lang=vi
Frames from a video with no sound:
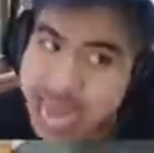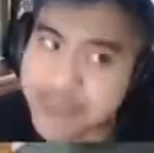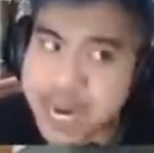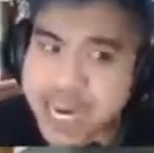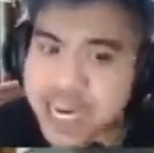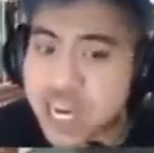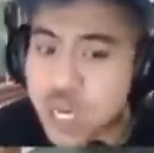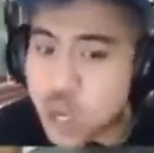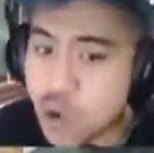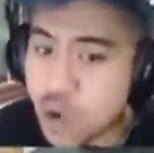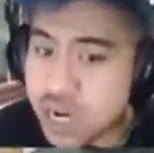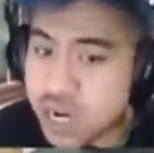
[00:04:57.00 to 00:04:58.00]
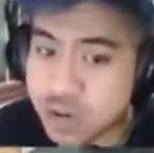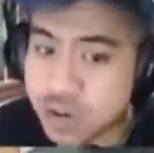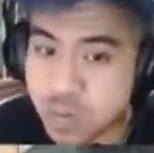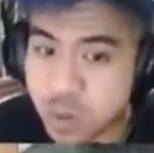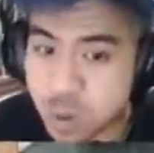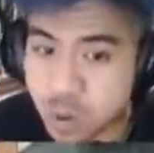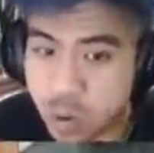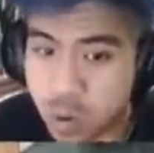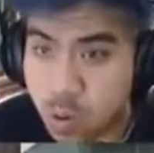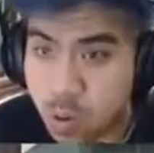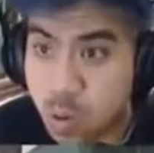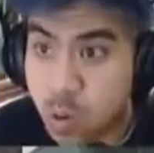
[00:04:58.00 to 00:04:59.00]
mày để cho mọi người chịu
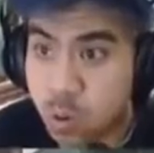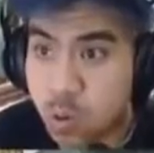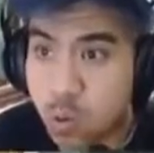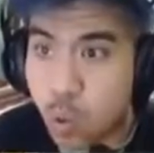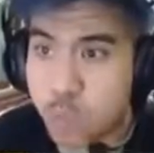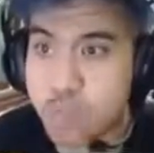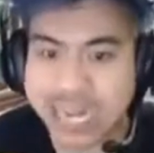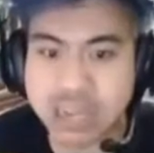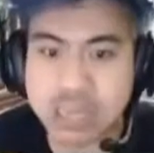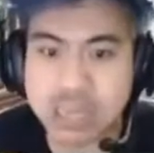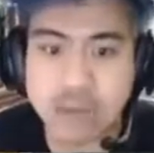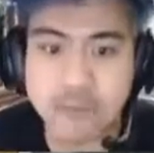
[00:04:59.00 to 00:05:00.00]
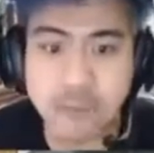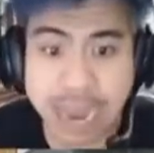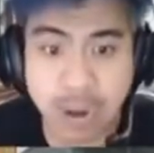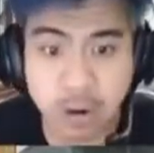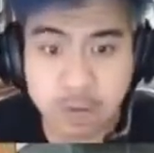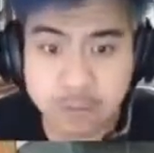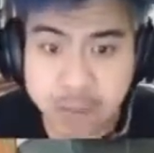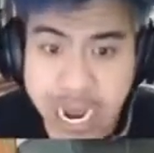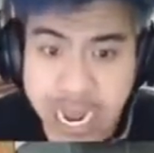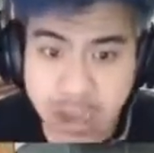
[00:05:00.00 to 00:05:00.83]
Ui, bắn chất vãi luôn vậy ba